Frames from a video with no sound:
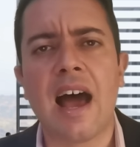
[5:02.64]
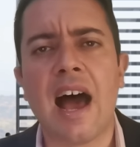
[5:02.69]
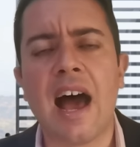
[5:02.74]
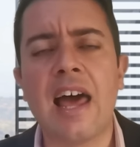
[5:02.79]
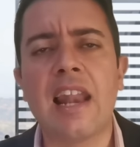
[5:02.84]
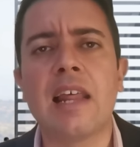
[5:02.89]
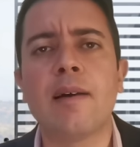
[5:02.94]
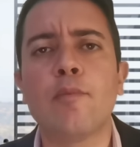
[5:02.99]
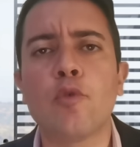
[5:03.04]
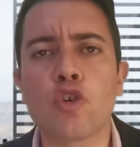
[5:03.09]

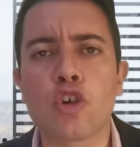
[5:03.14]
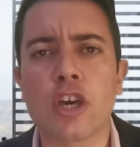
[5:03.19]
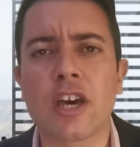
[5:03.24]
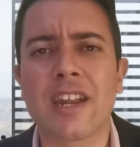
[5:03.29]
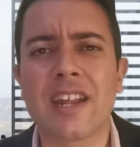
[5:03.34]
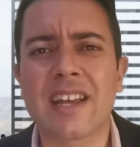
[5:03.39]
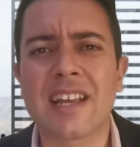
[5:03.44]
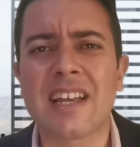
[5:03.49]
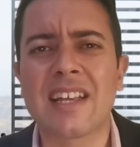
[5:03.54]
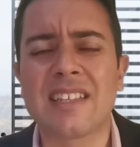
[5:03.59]
على
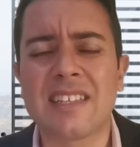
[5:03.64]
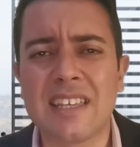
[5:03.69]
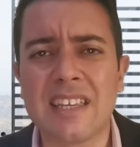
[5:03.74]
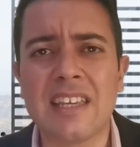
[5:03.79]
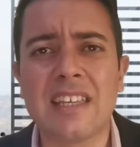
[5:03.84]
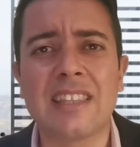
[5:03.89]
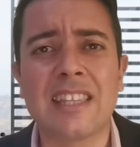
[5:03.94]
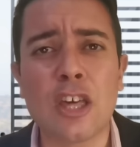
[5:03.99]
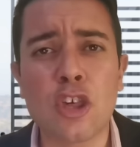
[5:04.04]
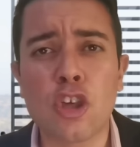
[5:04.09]

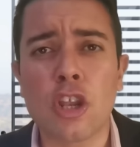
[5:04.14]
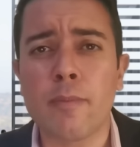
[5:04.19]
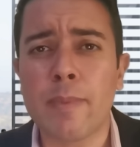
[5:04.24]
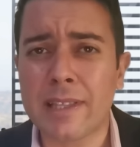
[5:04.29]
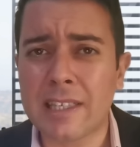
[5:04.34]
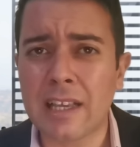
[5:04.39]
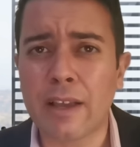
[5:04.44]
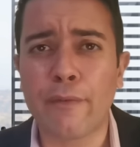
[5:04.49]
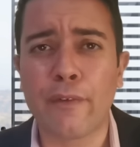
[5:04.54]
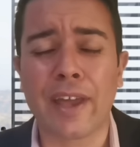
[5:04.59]
مشاركة
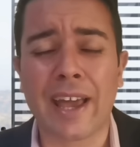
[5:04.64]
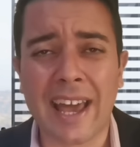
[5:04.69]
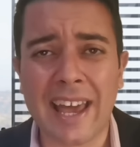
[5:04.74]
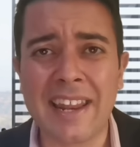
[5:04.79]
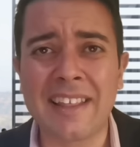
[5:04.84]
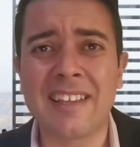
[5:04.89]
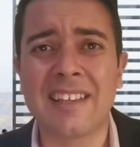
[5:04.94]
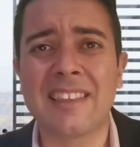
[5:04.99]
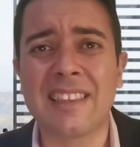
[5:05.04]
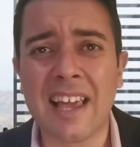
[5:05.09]
تجربتك في
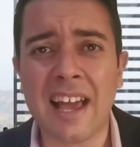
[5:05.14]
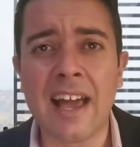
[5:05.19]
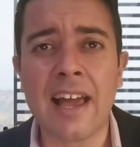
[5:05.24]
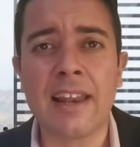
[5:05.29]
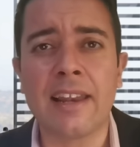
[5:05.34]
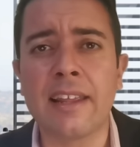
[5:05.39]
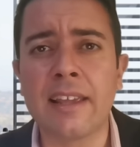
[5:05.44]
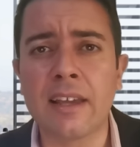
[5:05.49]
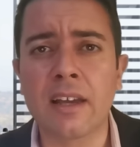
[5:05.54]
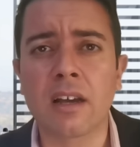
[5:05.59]
خانة
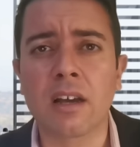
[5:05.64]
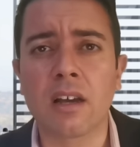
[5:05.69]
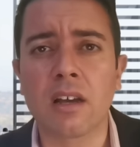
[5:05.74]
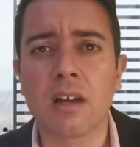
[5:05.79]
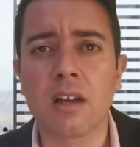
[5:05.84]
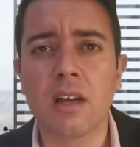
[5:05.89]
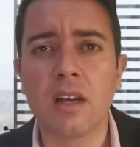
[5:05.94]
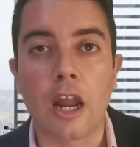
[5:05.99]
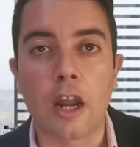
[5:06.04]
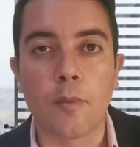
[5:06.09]

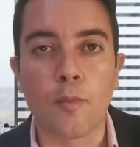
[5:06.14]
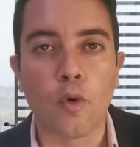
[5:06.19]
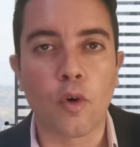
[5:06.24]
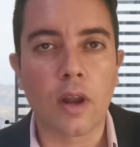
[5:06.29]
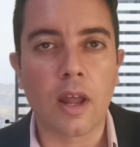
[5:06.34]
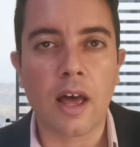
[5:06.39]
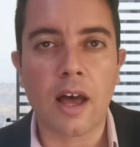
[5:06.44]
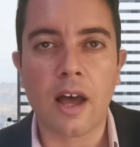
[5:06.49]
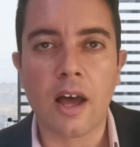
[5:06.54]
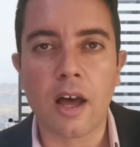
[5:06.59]
التعاليق
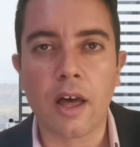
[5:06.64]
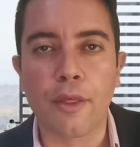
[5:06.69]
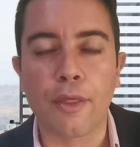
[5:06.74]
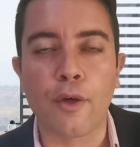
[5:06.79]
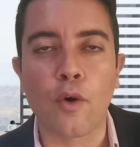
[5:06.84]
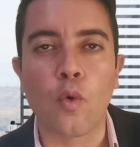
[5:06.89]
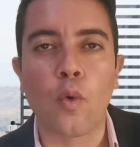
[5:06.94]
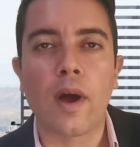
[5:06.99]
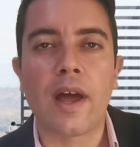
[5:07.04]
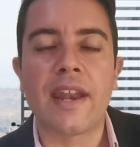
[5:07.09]

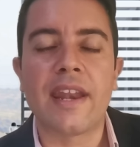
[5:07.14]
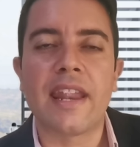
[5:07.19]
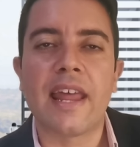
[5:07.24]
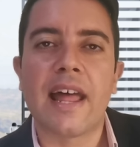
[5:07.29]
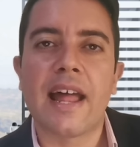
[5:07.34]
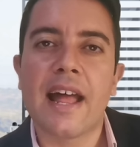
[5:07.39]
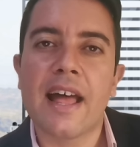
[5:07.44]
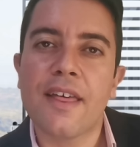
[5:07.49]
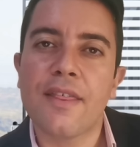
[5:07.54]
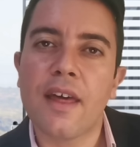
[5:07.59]
الملاحظ هو أن
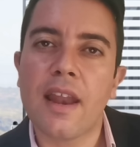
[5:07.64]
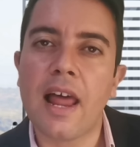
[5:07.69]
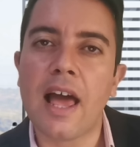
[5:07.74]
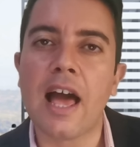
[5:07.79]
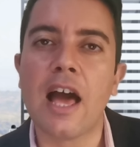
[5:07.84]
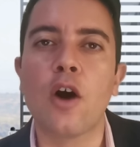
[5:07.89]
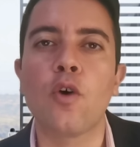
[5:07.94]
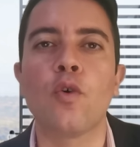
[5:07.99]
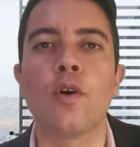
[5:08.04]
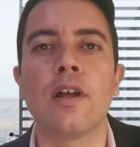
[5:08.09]
هذا
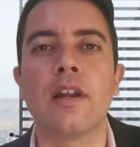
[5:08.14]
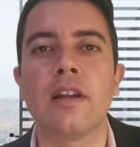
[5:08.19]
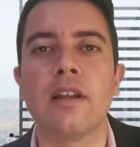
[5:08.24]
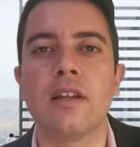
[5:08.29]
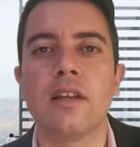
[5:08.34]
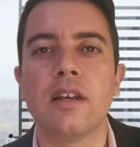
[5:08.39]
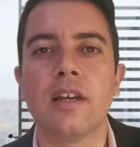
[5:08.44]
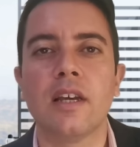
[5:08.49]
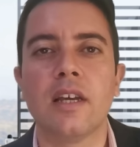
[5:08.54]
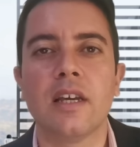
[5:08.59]
الحول
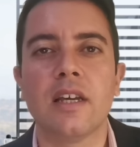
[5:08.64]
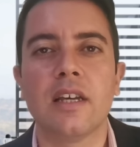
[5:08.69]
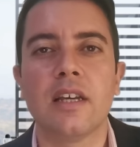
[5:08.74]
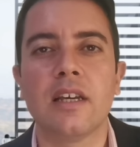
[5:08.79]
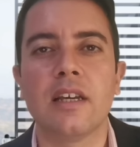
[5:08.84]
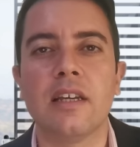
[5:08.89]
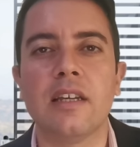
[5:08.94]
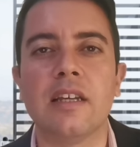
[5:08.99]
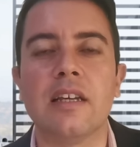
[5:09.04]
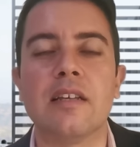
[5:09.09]

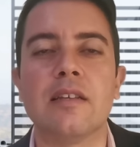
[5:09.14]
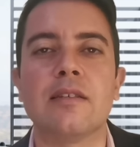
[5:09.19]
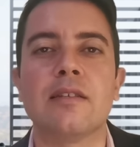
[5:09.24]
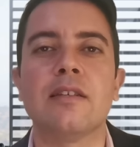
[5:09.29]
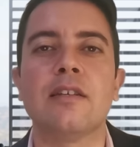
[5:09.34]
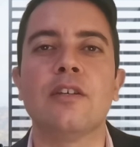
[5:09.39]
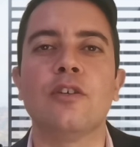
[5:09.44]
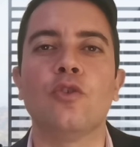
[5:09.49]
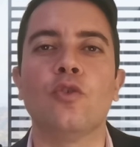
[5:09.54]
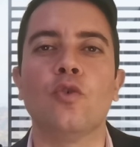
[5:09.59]

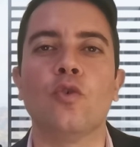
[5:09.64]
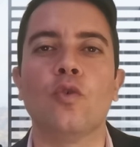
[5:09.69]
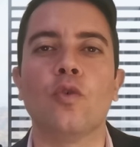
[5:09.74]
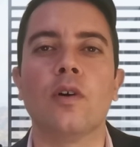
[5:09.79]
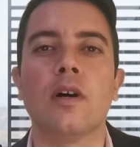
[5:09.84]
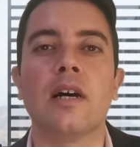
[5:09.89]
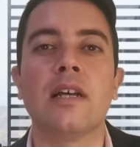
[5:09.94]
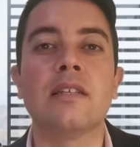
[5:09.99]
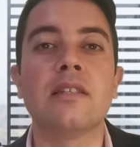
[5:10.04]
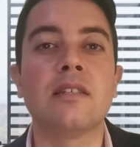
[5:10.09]

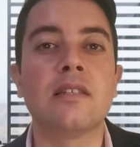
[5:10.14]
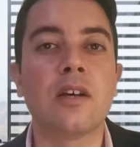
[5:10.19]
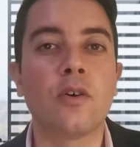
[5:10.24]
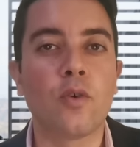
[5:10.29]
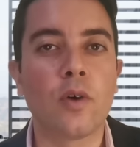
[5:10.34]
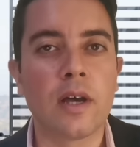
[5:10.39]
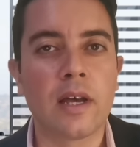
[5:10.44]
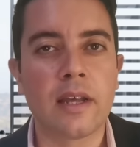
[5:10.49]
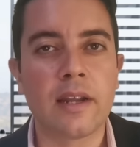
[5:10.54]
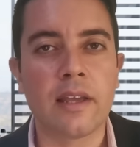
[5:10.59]
يزيد
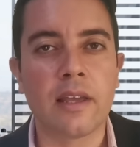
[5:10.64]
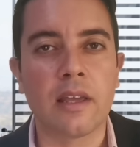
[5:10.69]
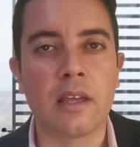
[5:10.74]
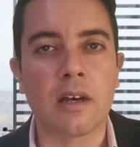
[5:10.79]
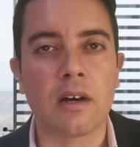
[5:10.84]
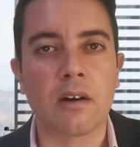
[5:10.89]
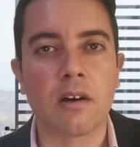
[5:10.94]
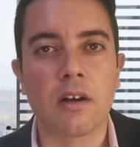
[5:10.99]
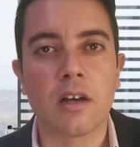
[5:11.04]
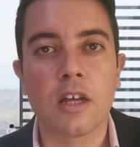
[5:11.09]

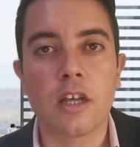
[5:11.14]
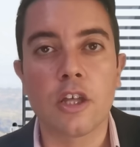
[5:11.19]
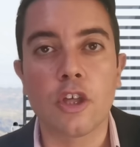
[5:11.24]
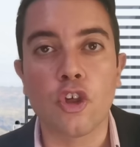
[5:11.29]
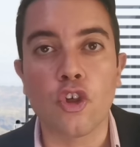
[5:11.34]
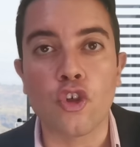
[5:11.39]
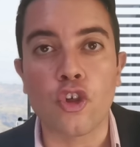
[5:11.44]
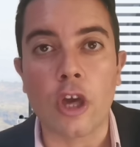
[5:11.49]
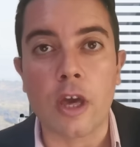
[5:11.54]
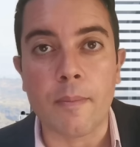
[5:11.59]
الزوهرية
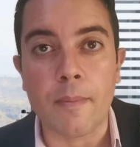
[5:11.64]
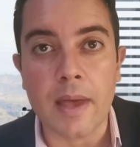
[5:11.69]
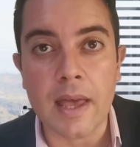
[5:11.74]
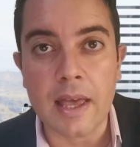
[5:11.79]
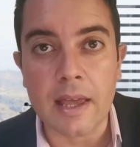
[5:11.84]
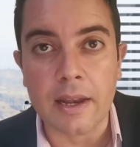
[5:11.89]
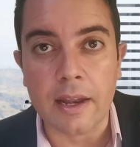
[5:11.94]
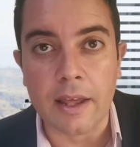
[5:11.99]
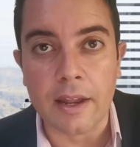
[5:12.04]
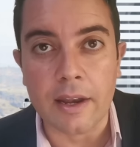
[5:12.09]

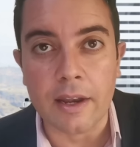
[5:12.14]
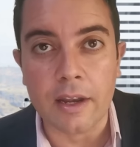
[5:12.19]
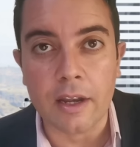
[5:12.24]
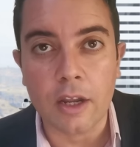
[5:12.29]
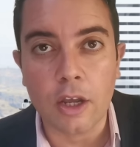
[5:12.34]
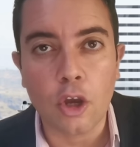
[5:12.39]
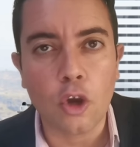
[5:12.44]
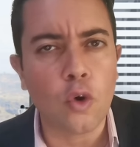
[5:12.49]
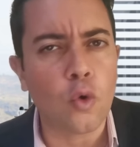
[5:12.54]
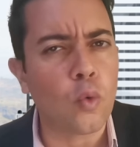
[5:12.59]
جمالا
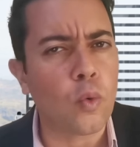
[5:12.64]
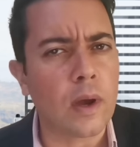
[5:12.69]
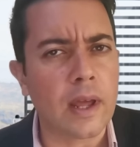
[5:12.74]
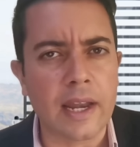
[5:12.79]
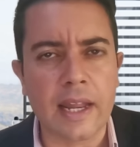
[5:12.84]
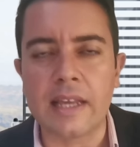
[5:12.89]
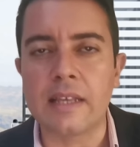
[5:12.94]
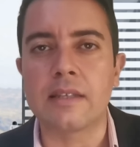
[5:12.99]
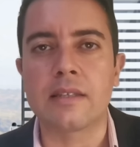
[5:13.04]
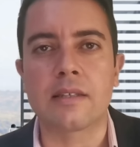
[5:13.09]

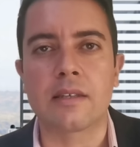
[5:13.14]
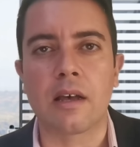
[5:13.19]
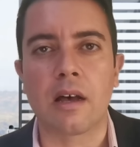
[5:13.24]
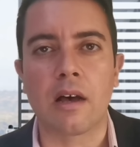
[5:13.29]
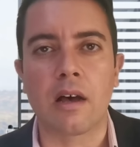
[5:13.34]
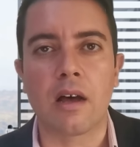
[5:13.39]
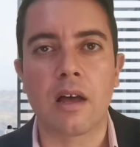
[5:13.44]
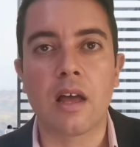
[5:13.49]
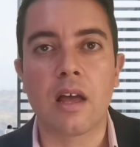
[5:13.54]
وليس